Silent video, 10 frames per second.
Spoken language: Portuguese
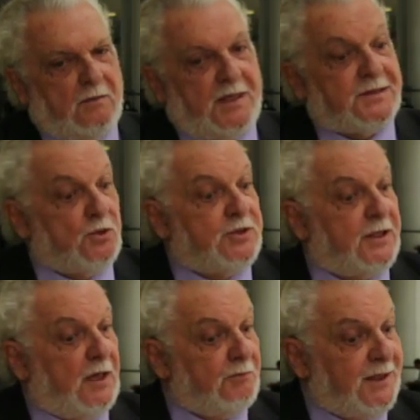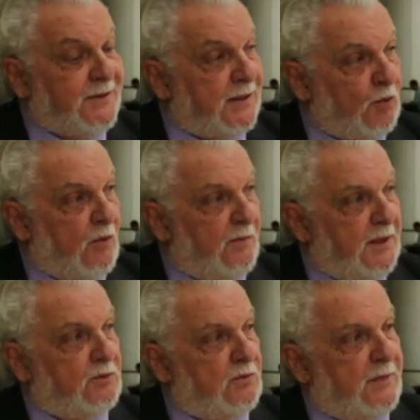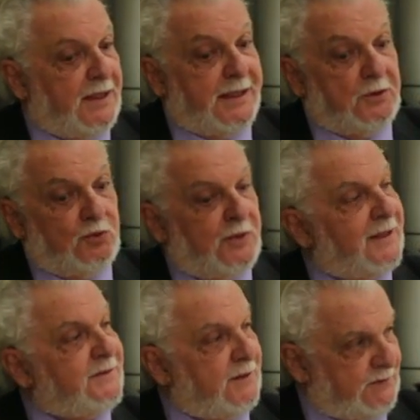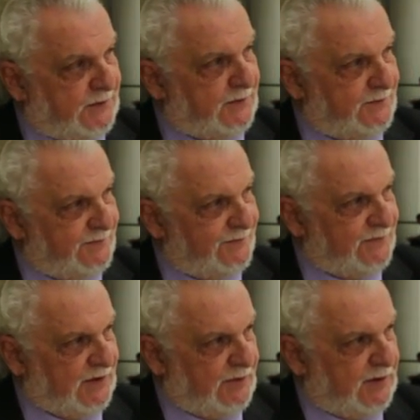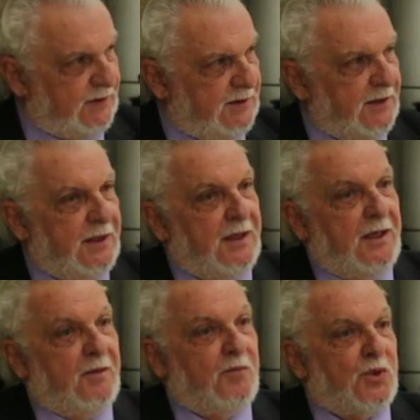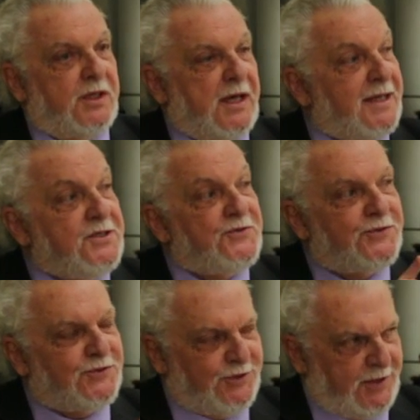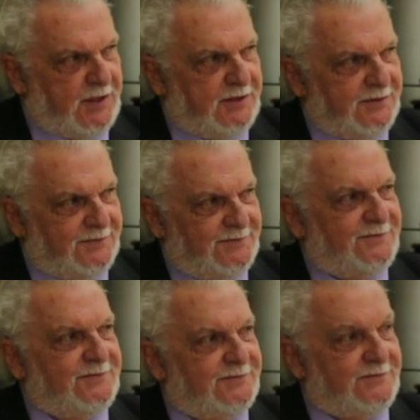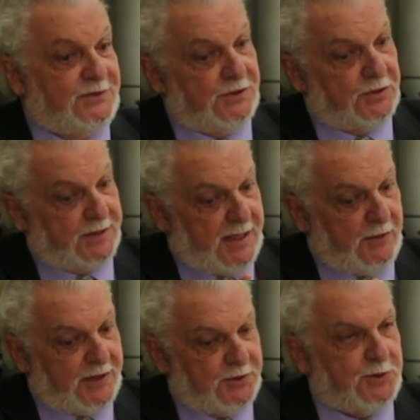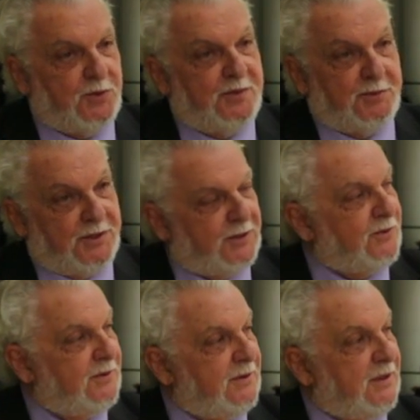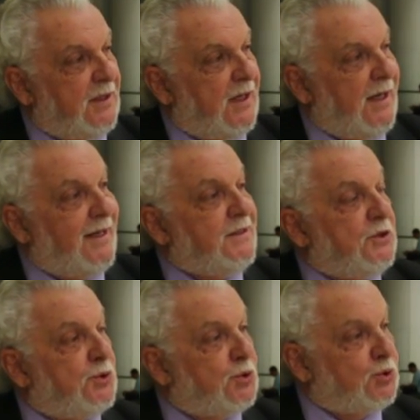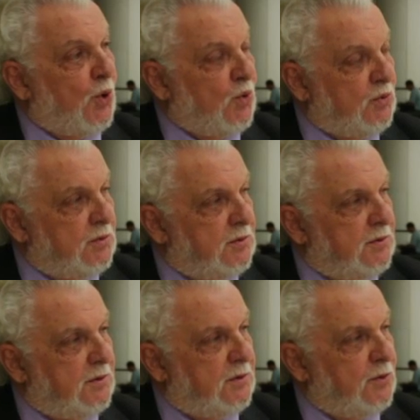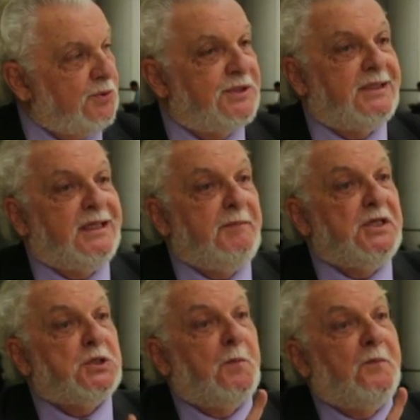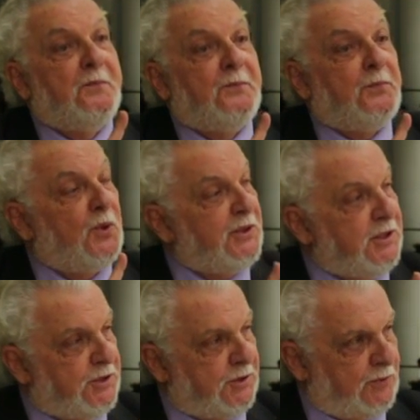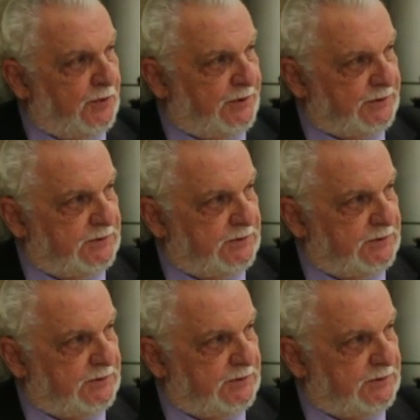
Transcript: Mas eu geralmente recomendo uma leitura atenta, é? porque a anistia, diz lá o artigo 1, anistiou os crimes políticos